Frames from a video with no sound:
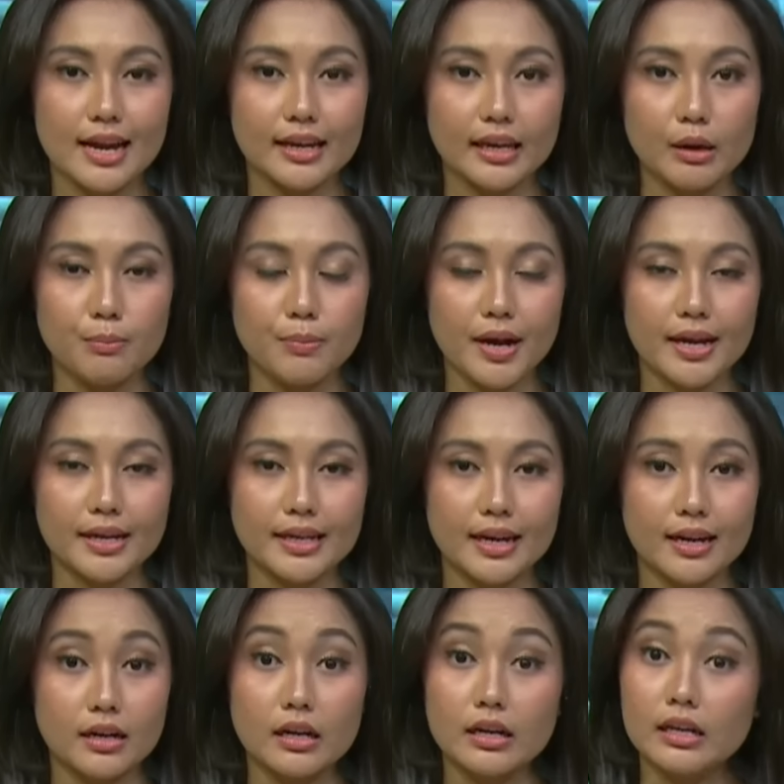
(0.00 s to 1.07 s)
Hakim
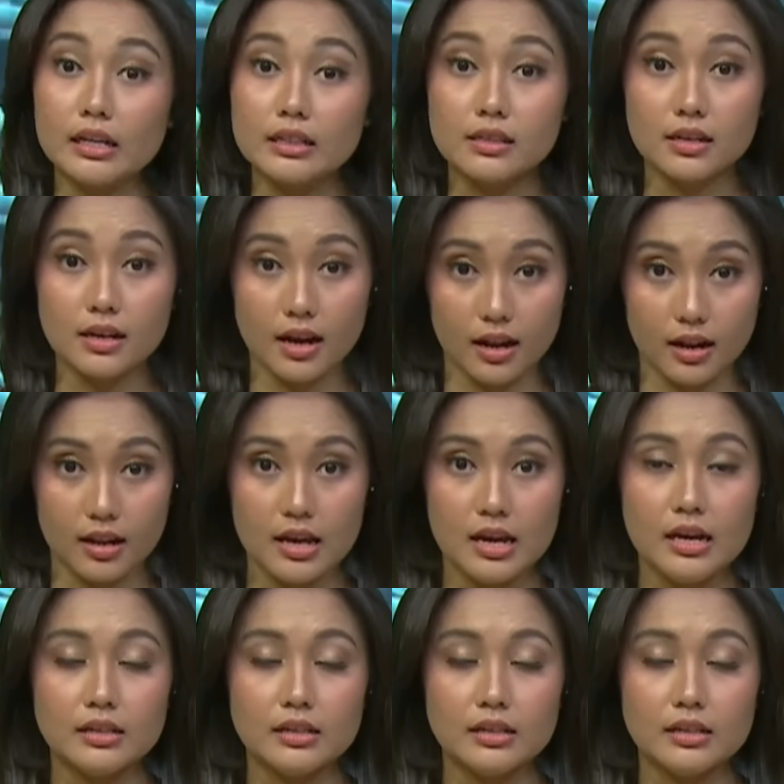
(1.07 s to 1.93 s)
Pengadilan Negeri Tegal.